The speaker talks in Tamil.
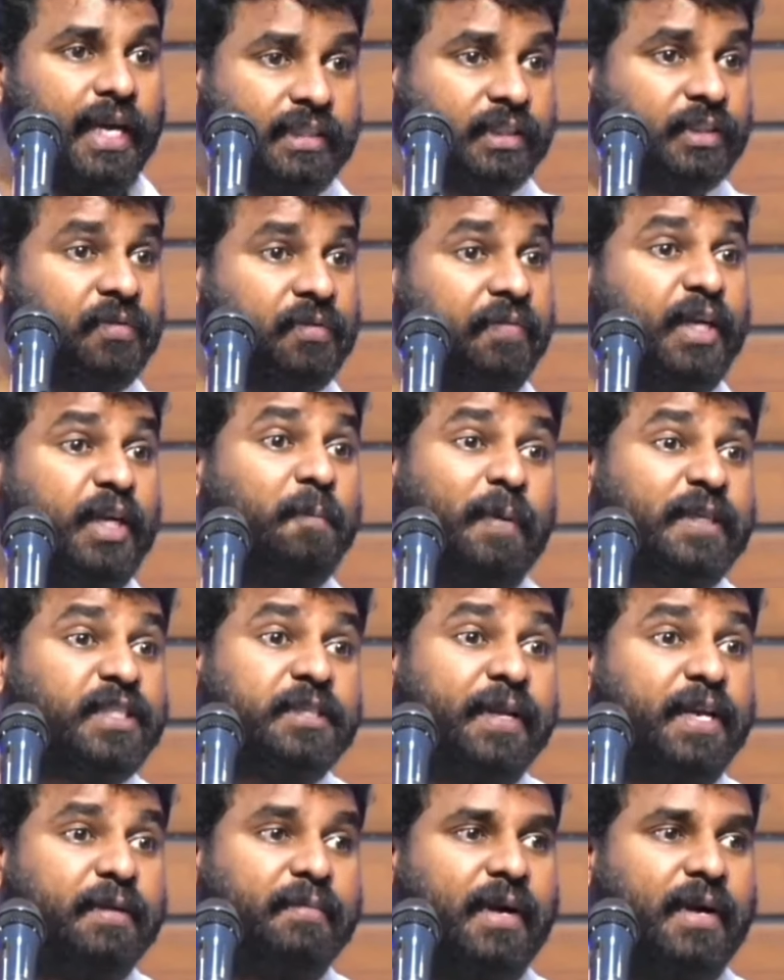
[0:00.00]
இயேசுவை விட்டு
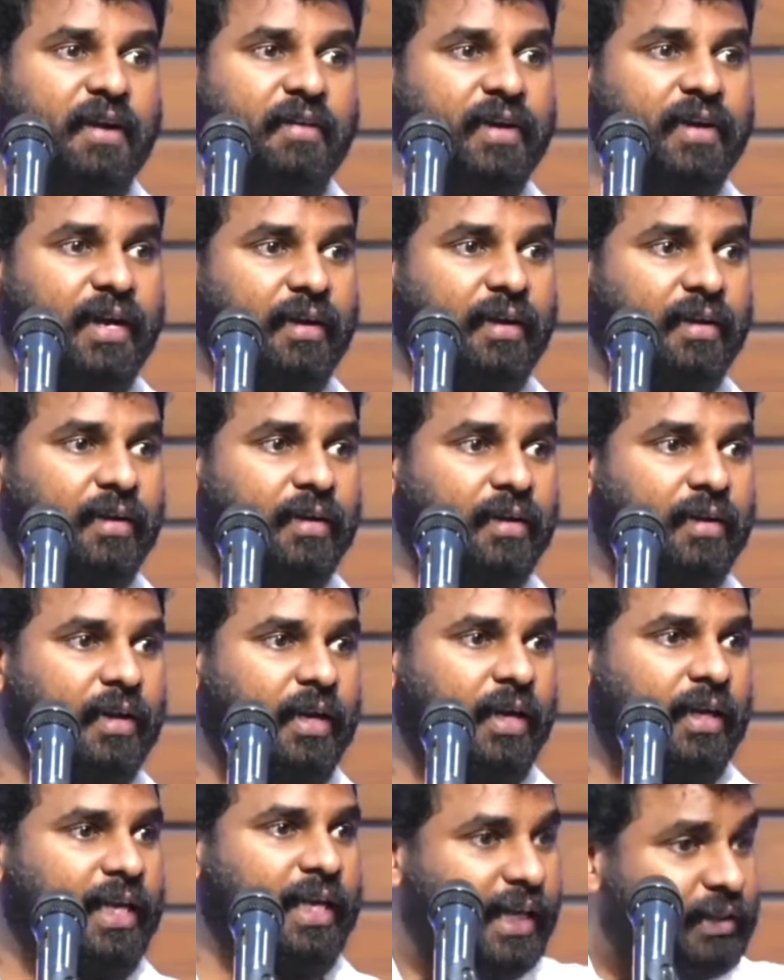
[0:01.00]
ஃபஸ்ட்டு பிரிக்க மாட்டான் அவன்
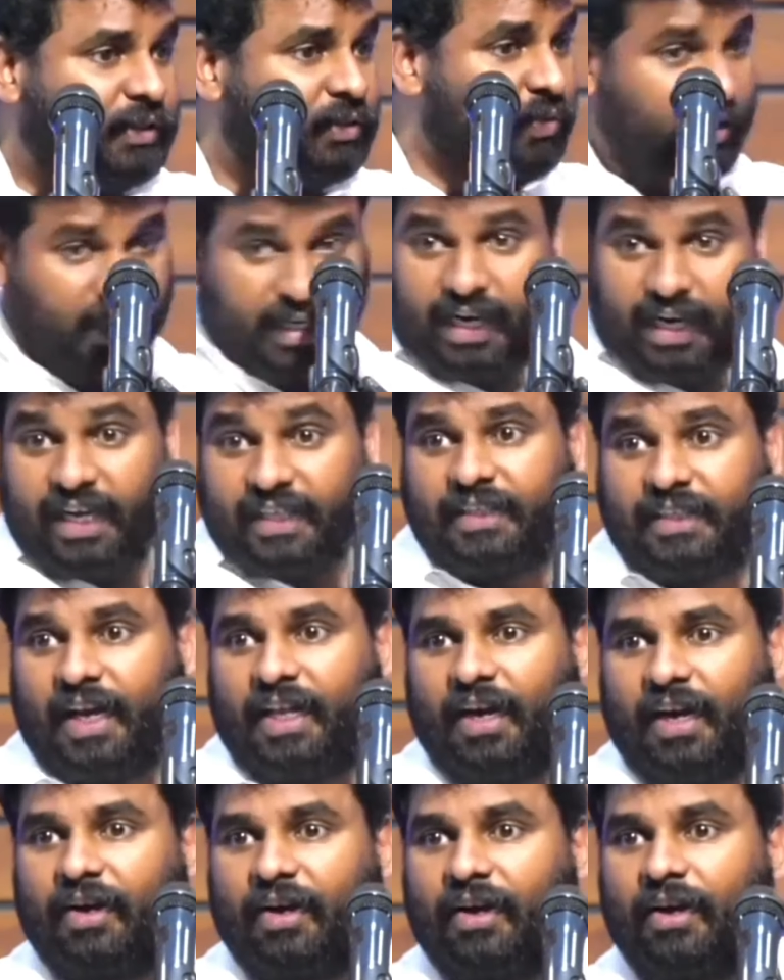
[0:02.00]
இயேசு வந்து
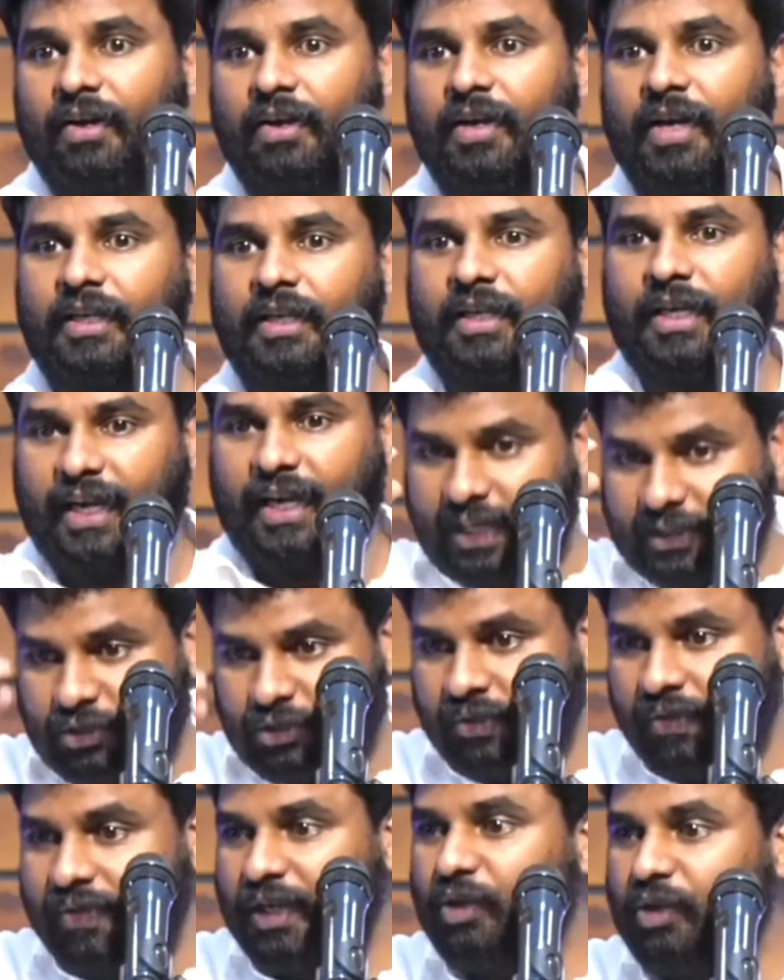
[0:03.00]
கடைசியாக தான்
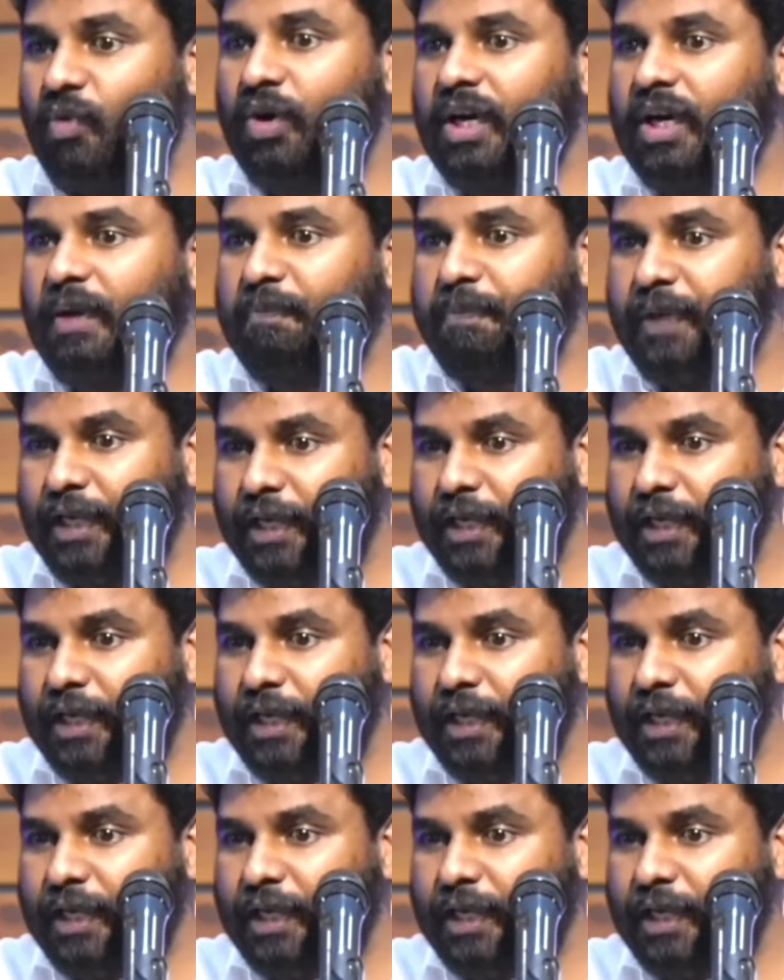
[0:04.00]
இயேசுவை விட்டு உங்களை